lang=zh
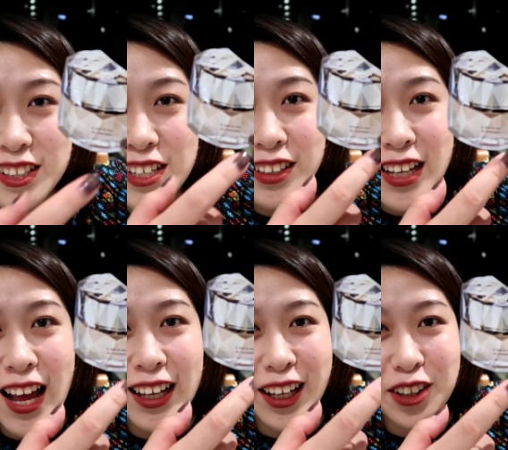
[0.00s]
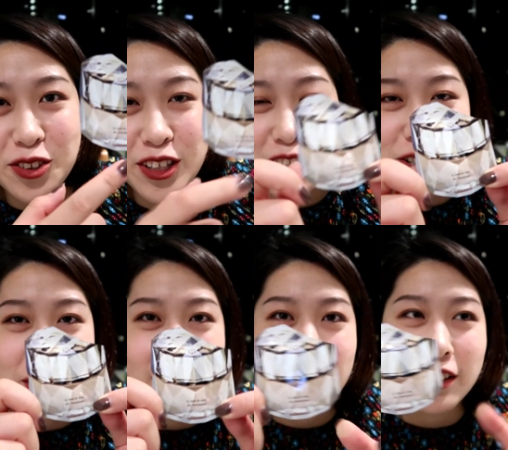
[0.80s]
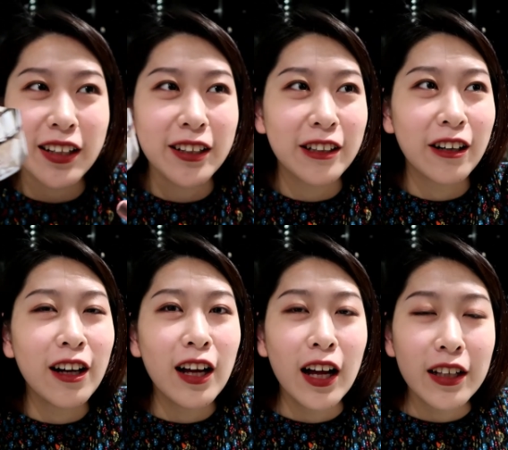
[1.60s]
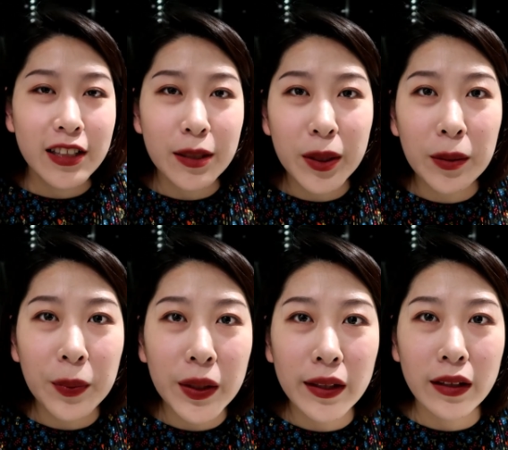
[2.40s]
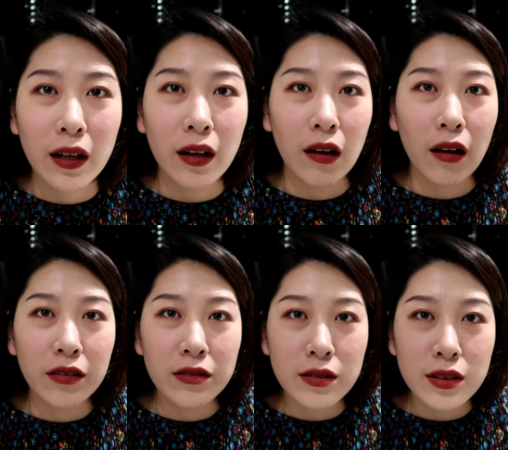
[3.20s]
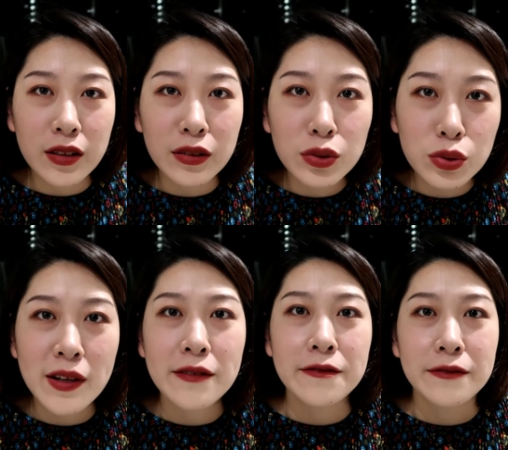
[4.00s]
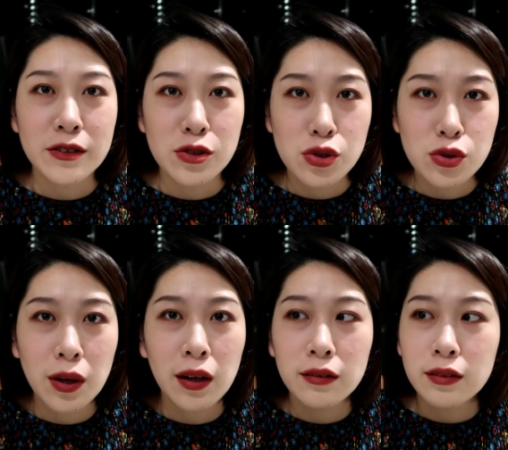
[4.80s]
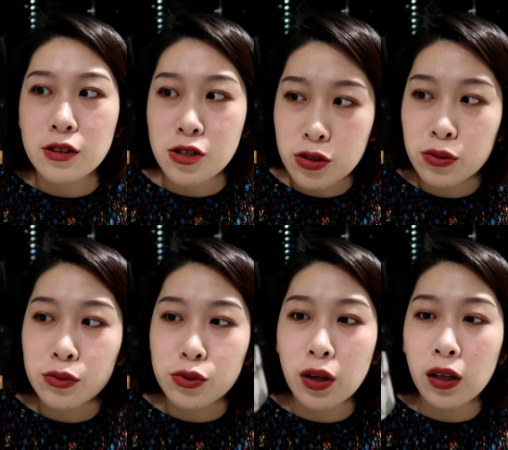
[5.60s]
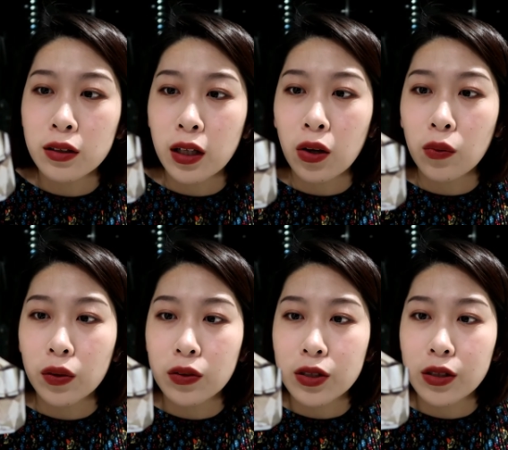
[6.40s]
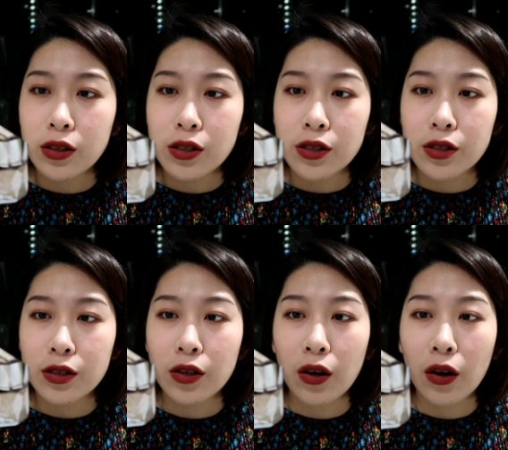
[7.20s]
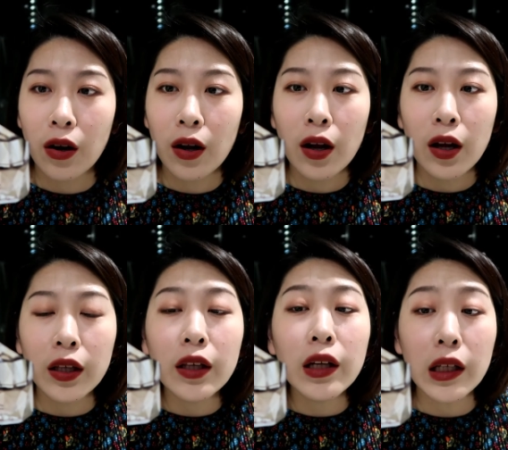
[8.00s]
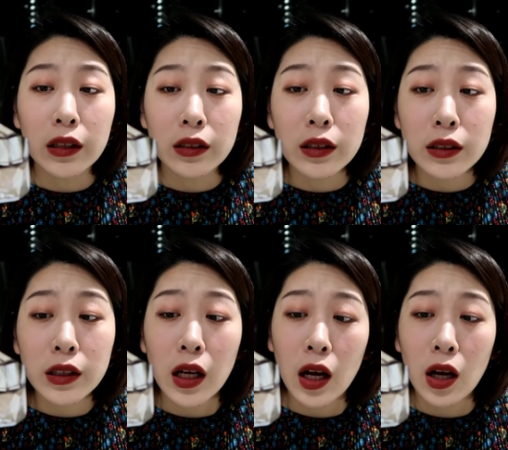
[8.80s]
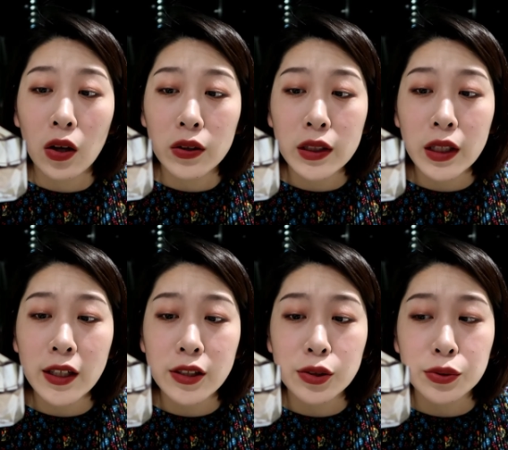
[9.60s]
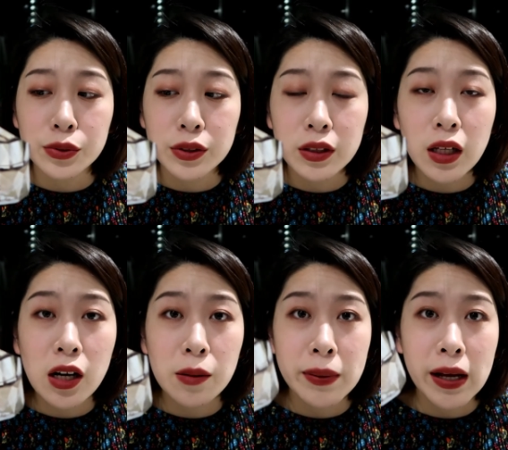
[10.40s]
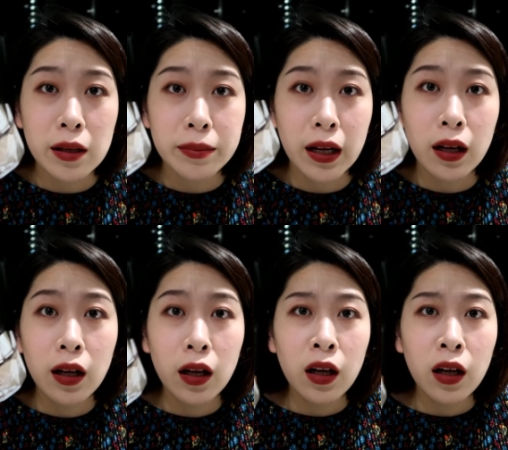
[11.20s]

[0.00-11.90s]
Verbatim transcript: 这个大家应该都认识吧？是那个 CPB 的晶钻粉霜的试用装，然后我的这个是一零的色号，应该是属于第二白吧？